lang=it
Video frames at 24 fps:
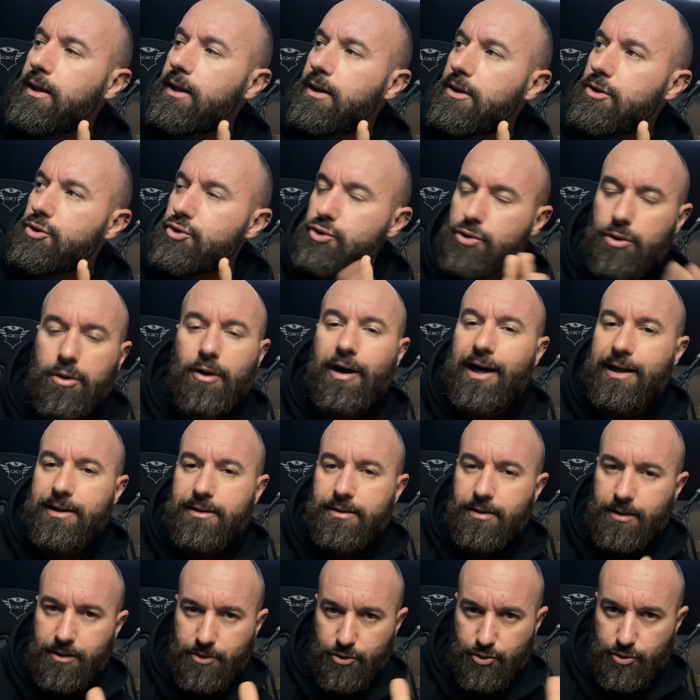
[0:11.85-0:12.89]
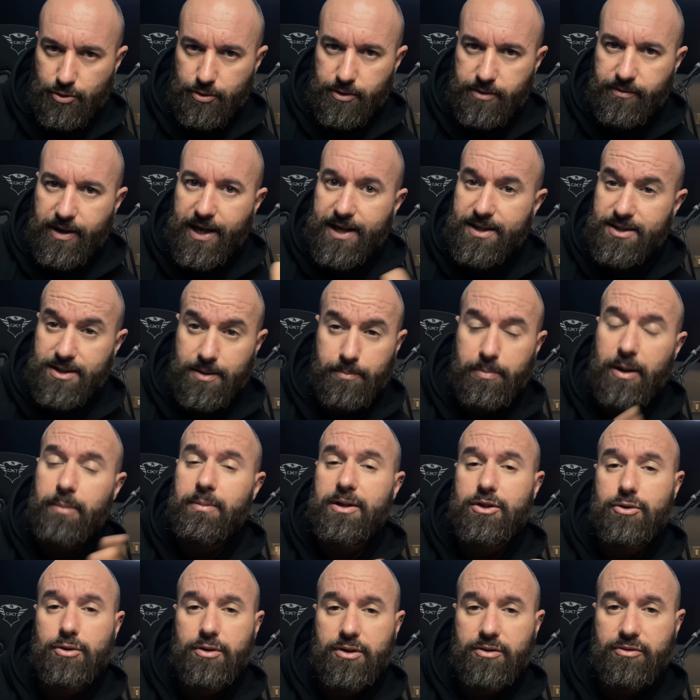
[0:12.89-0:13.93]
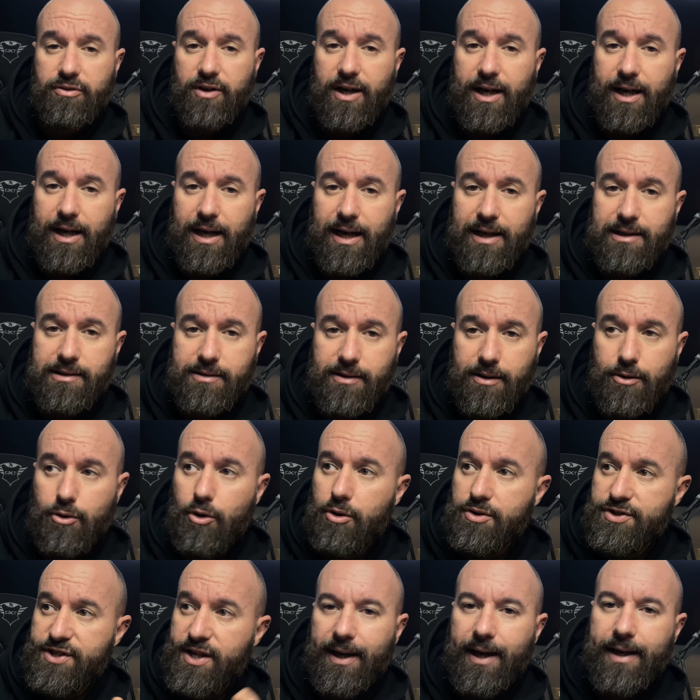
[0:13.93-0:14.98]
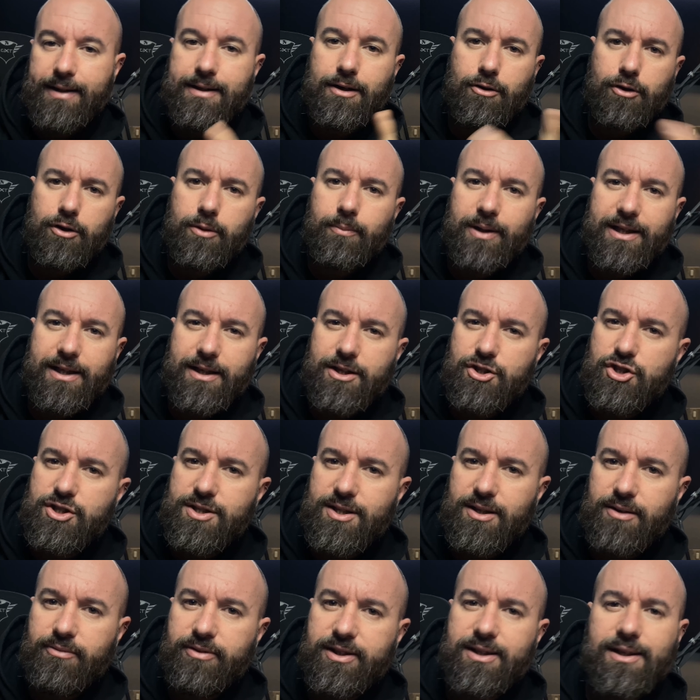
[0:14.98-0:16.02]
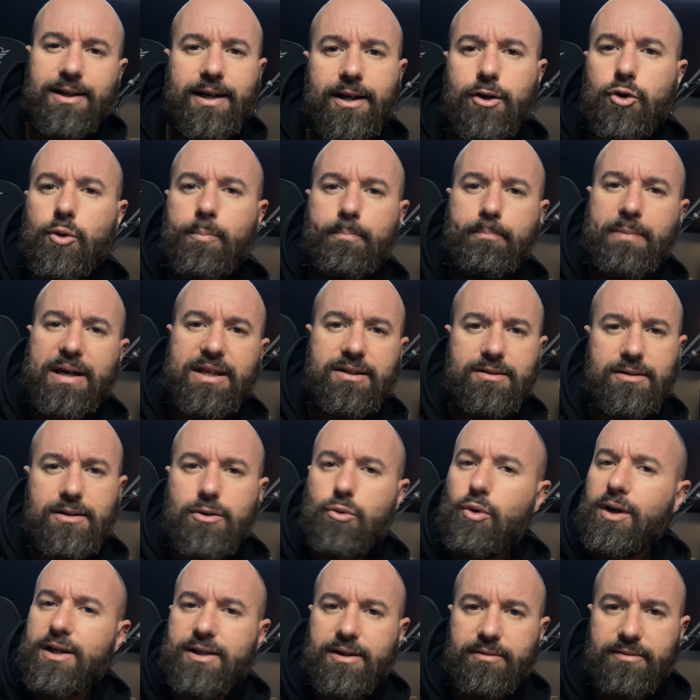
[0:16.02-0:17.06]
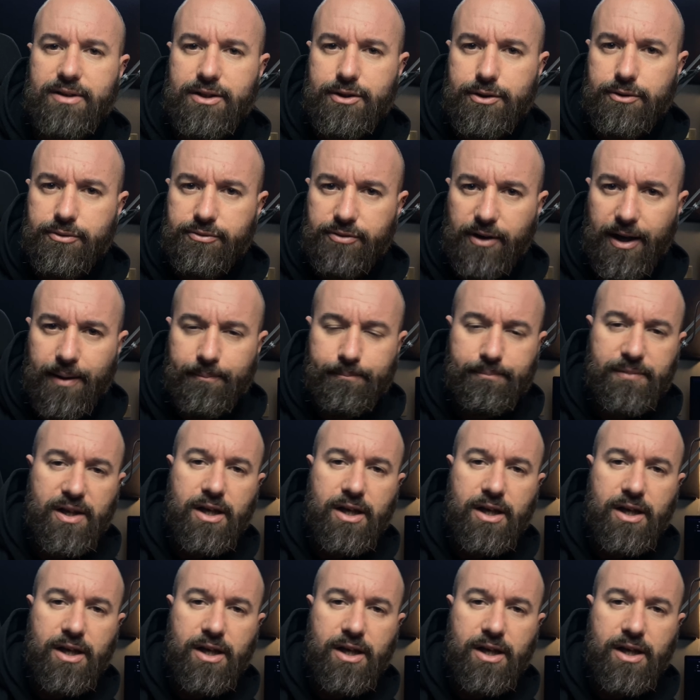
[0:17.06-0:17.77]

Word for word: Sono altre, sono diverse, permettono di fare altre cose ed è una domanda che ci è stata fatta nei commenti di qualche video fa.